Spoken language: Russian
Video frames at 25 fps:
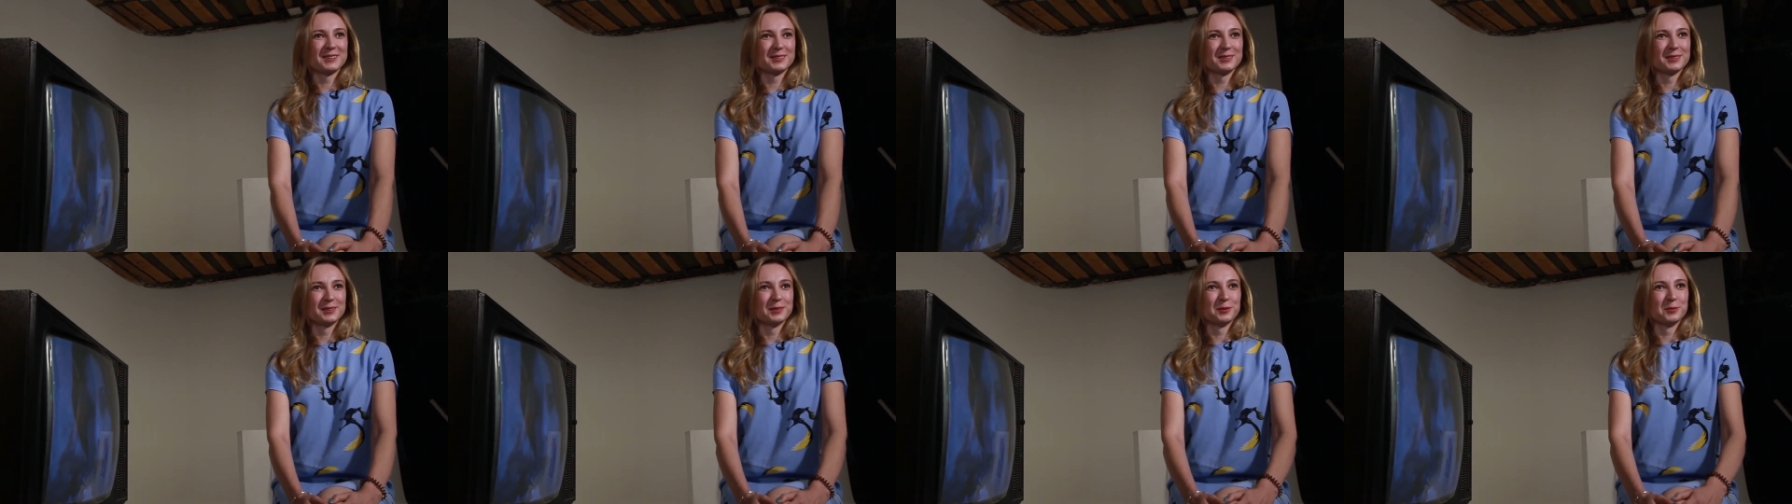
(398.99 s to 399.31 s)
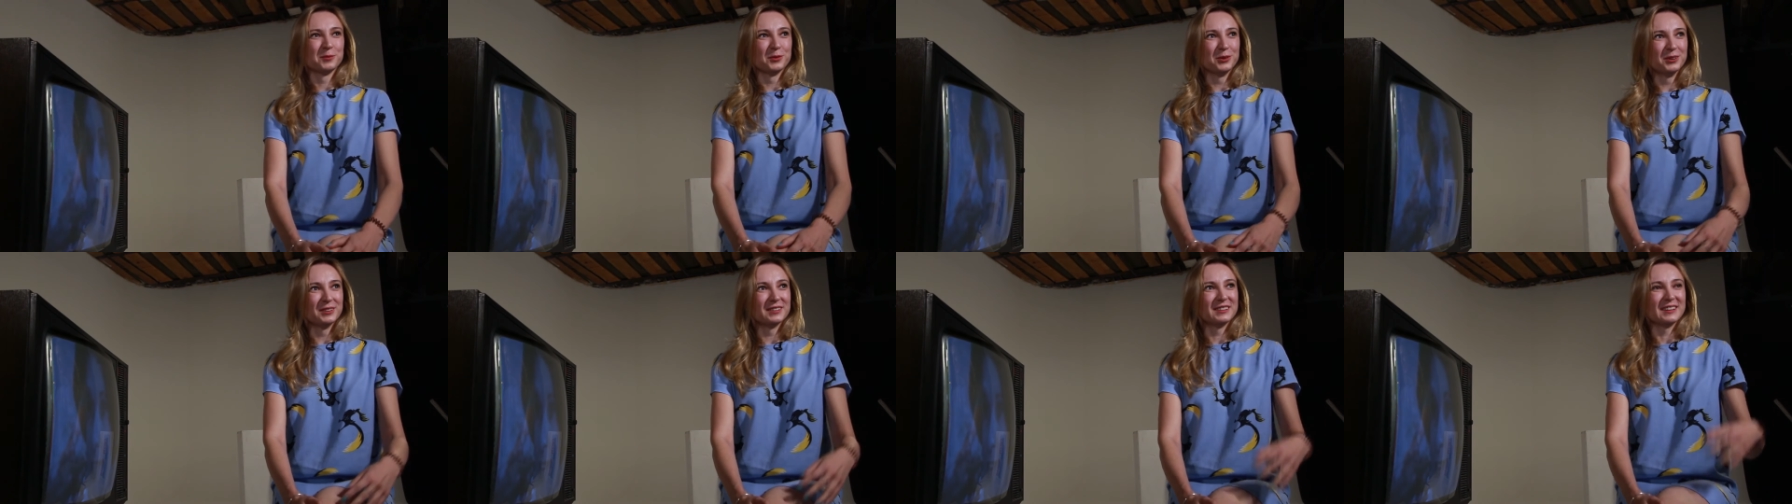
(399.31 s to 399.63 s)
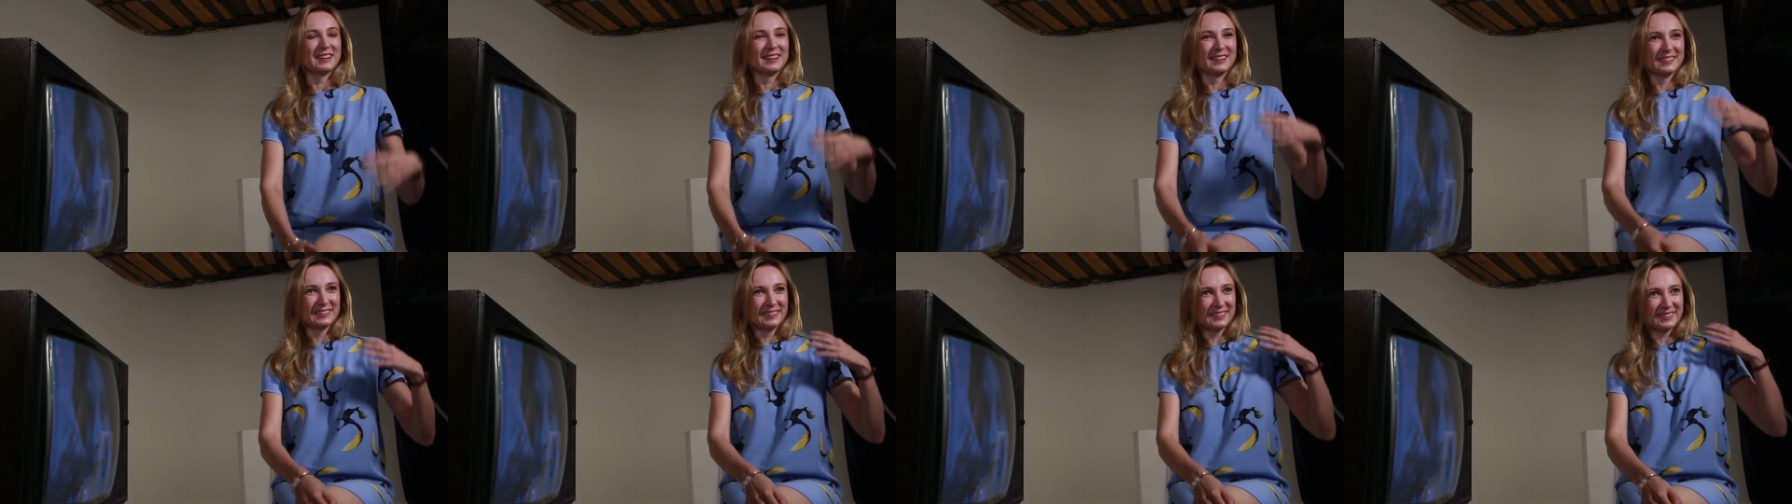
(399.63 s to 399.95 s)
что там будет,
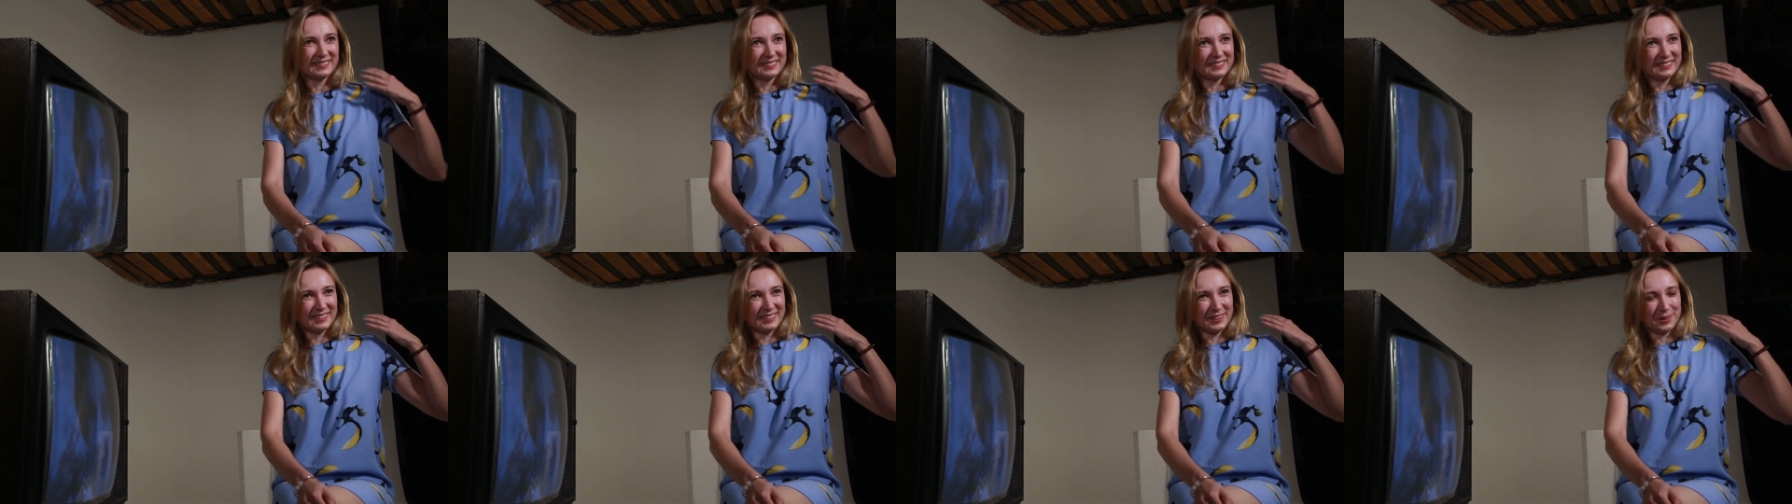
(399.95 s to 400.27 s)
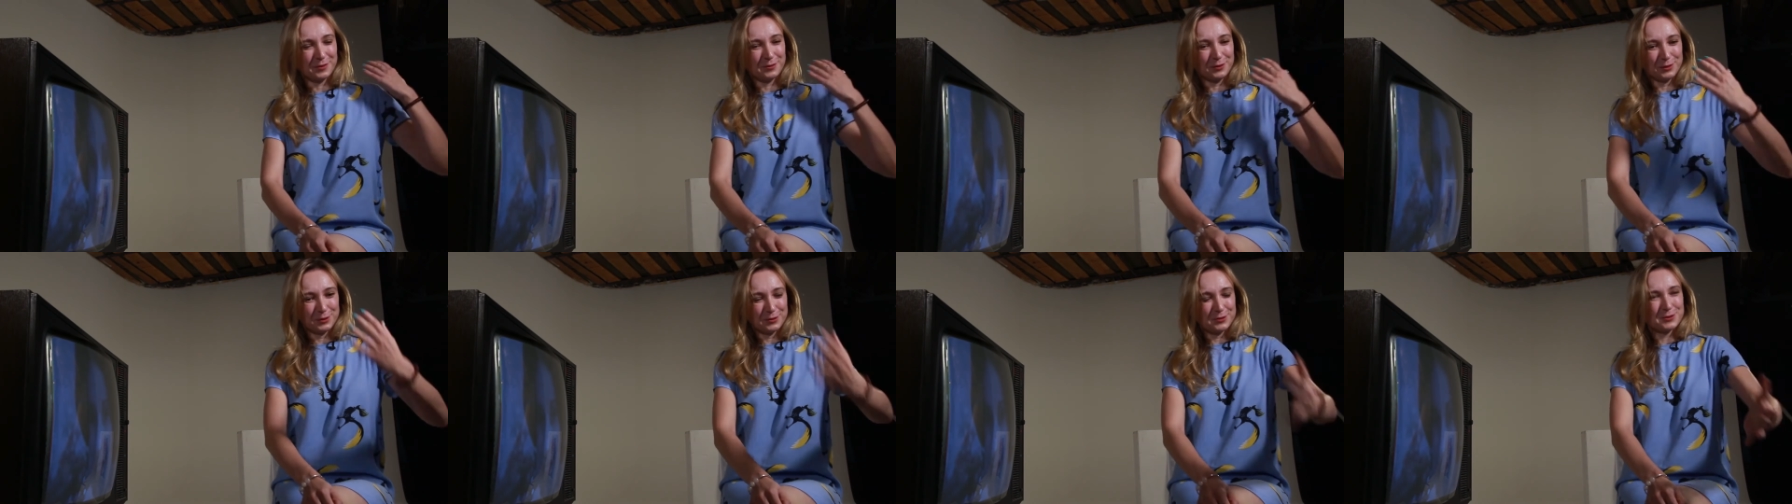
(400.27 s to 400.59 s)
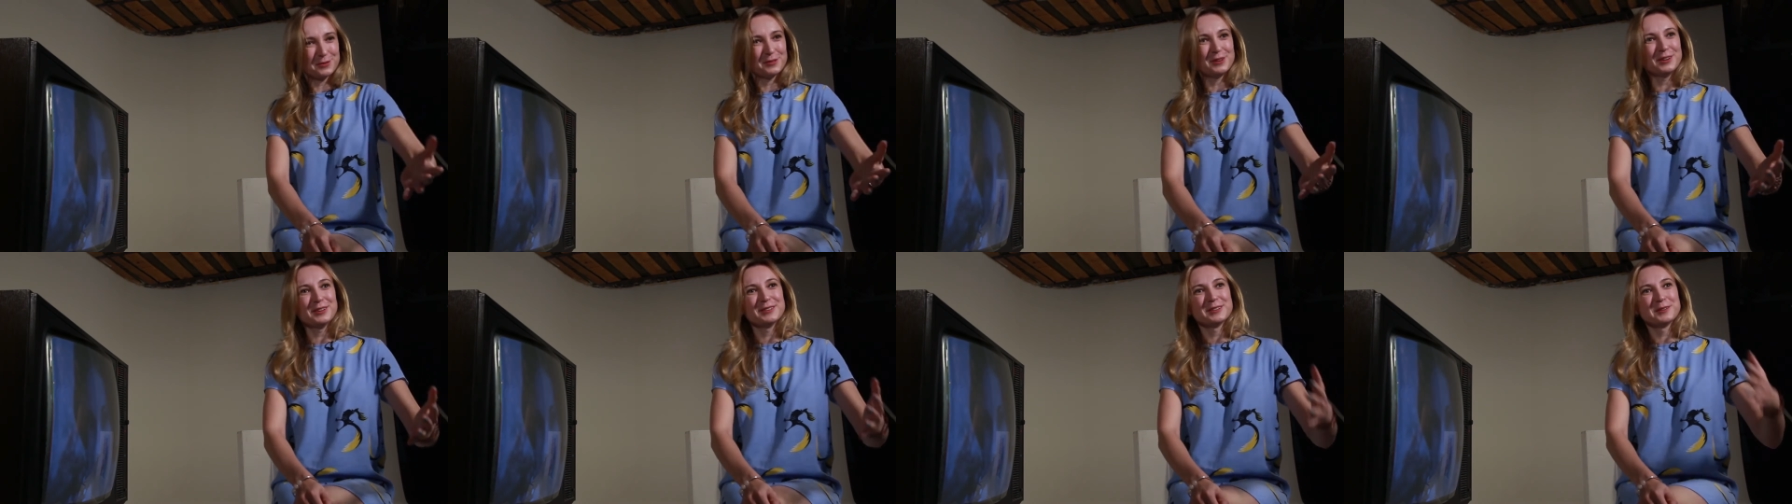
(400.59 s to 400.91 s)
а она такая
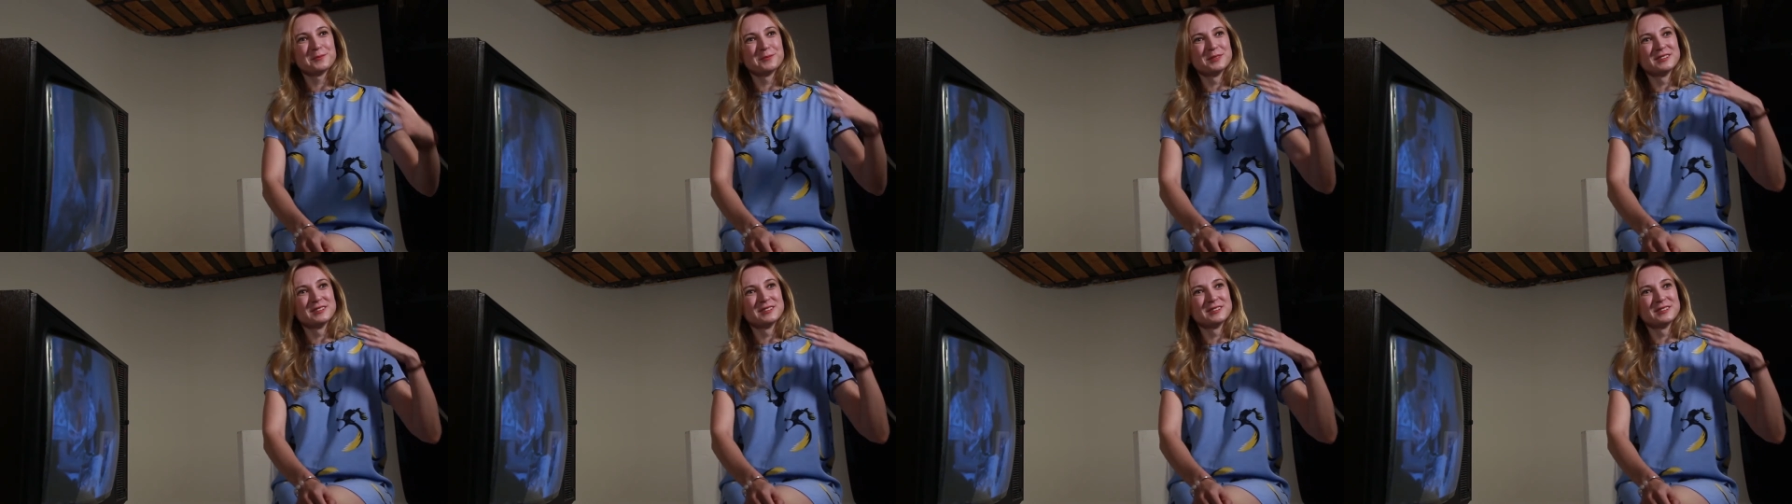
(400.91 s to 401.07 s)
воодушевленно